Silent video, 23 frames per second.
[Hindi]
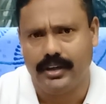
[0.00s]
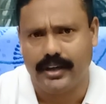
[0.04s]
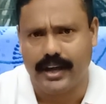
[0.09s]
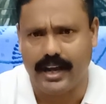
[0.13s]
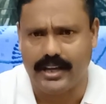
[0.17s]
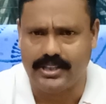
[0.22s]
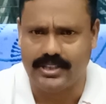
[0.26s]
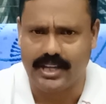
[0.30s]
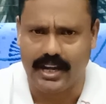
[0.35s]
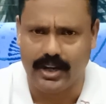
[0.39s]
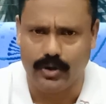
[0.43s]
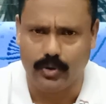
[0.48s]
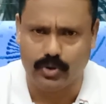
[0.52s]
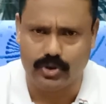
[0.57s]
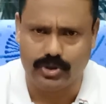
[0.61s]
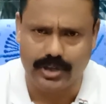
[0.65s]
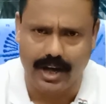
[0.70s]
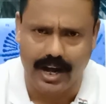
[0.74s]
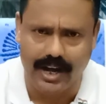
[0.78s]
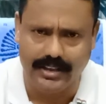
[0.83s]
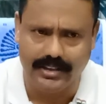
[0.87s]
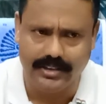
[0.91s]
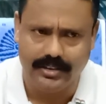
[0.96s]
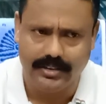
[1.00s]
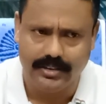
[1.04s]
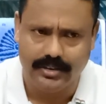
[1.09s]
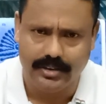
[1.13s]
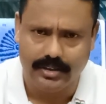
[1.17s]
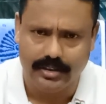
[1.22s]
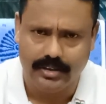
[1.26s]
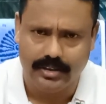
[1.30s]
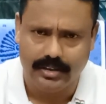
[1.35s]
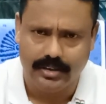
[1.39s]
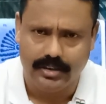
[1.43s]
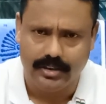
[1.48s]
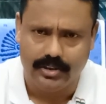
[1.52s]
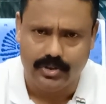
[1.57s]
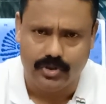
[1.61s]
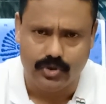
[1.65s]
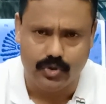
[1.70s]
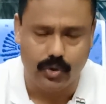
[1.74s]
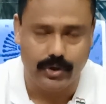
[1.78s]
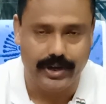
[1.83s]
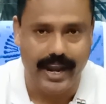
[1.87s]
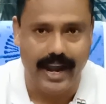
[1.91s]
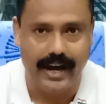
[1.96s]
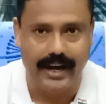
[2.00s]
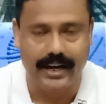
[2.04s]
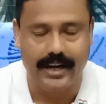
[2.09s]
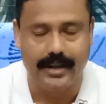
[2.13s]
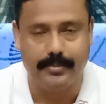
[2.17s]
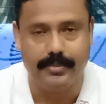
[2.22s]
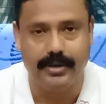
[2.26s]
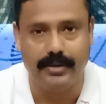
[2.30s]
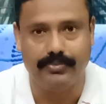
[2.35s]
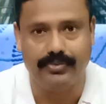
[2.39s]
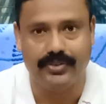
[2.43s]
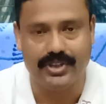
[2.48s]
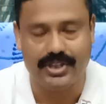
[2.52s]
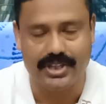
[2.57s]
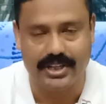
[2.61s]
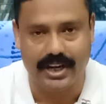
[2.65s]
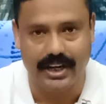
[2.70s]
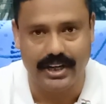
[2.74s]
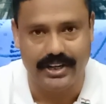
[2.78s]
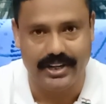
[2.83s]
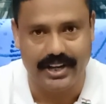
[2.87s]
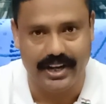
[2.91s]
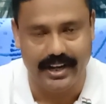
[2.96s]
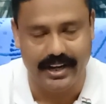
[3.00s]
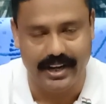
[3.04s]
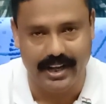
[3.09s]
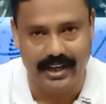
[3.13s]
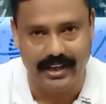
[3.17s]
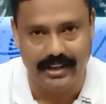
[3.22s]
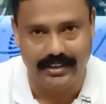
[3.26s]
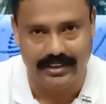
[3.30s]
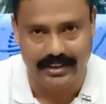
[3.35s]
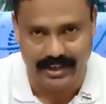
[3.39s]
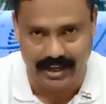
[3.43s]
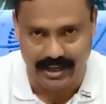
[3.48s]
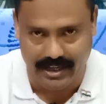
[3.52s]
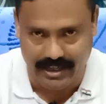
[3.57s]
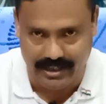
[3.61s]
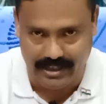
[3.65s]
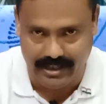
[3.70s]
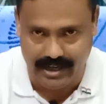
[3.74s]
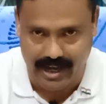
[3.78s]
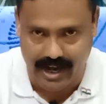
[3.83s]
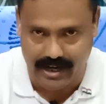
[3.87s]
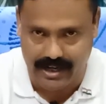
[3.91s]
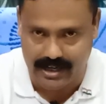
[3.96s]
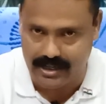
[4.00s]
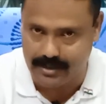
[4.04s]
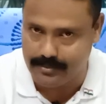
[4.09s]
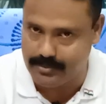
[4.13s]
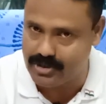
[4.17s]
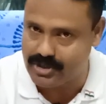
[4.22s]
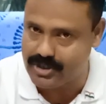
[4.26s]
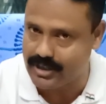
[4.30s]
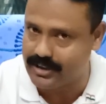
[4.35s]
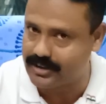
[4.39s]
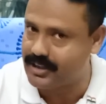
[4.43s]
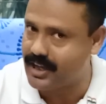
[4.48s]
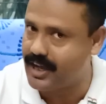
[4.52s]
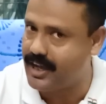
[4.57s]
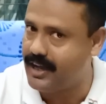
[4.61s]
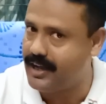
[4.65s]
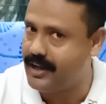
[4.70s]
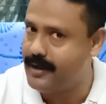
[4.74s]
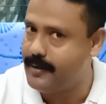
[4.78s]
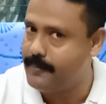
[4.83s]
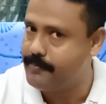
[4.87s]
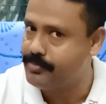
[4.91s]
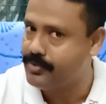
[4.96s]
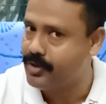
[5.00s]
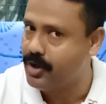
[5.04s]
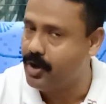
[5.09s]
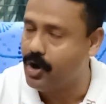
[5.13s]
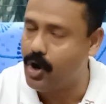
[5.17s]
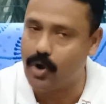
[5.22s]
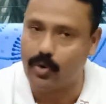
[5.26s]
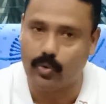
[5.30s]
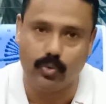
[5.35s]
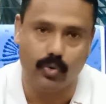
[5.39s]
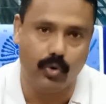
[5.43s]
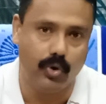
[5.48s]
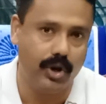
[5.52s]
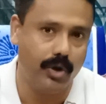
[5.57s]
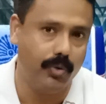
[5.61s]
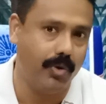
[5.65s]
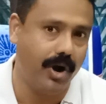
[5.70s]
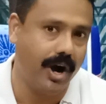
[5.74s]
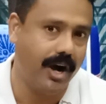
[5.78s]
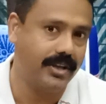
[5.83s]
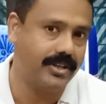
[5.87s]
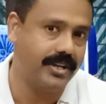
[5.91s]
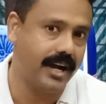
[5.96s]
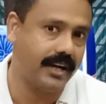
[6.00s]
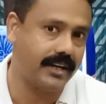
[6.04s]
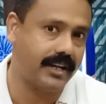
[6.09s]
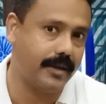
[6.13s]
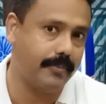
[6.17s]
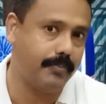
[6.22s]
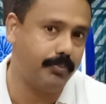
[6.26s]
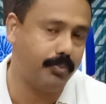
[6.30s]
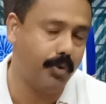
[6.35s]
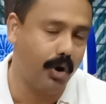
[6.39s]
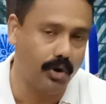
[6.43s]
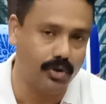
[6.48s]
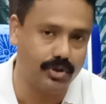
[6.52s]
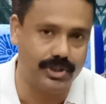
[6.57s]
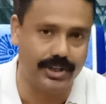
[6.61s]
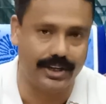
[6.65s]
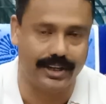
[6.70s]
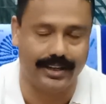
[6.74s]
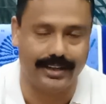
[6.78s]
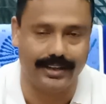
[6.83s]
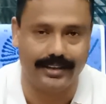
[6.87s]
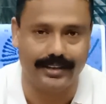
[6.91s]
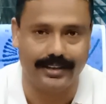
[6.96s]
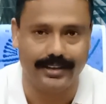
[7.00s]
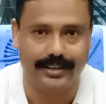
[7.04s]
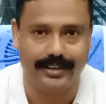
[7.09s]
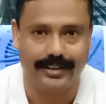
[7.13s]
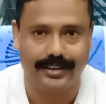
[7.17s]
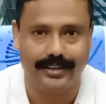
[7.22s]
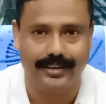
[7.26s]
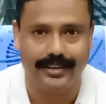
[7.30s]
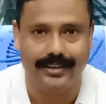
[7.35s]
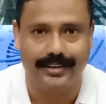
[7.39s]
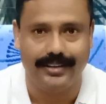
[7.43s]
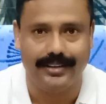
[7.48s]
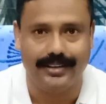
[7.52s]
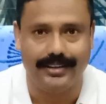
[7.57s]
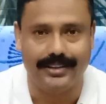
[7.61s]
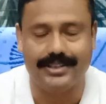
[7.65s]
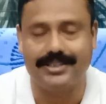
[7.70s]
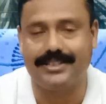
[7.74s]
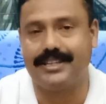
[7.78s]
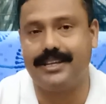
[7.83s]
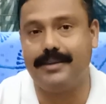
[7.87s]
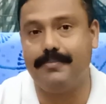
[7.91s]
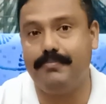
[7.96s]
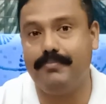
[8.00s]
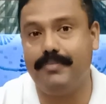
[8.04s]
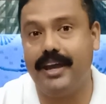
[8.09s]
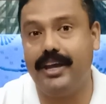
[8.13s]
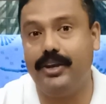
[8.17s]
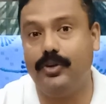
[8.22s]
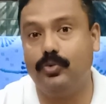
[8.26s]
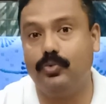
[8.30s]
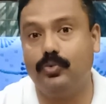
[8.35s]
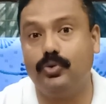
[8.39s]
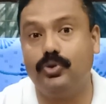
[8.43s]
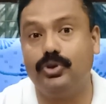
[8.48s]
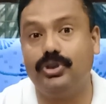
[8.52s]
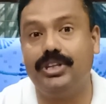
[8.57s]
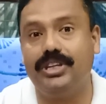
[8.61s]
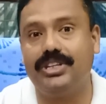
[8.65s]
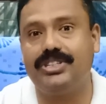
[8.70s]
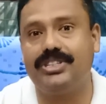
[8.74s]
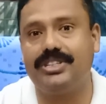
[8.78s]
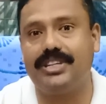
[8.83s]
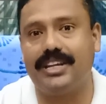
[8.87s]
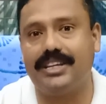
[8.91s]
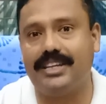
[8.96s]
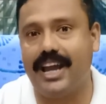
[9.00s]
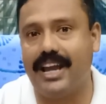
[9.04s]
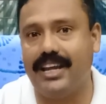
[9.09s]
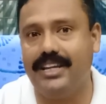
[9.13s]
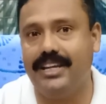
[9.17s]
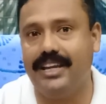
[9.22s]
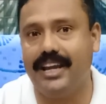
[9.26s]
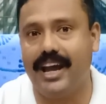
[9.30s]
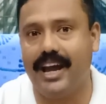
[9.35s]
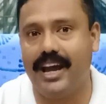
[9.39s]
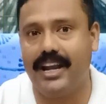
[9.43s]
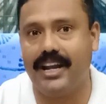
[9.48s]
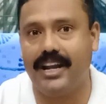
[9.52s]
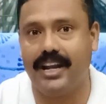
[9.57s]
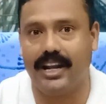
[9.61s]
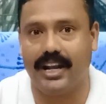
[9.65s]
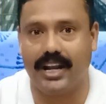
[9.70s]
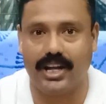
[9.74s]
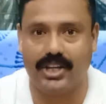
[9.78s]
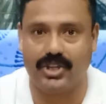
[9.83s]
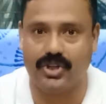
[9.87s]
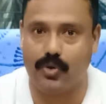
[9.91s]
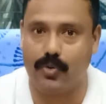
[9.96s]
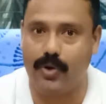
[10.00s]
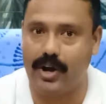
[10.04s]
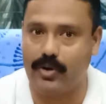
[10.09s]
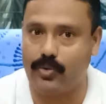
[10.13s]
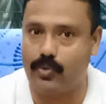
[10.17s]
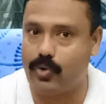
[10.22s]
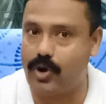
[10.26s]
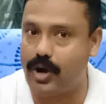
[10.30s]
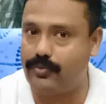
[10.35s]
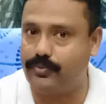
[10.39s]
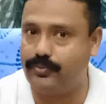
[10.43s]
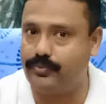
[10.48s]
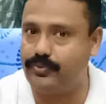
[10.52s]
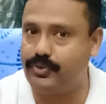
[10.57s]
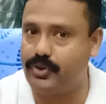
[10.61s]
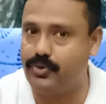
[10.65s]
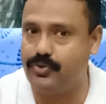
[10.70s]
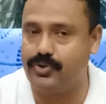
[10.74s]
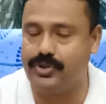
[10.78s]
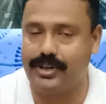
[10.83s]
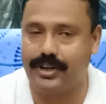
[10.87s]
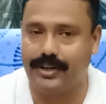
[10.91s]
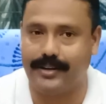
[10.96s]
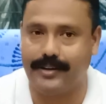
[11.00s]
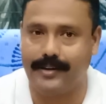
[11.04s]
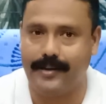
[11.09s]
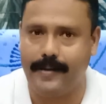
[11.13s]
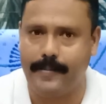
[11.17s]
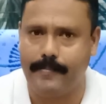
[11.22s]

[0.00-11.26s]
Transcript: कई सारे उस्ताद जो कि एकेडमी फिज़िकल ट्रेनर ट्रेनिंग एकेडमी चलता है और उन्होंने वहां जाके पहुंचे हैं इसके मेन उद्देश्य यही है नौजवानों का फ्यूचर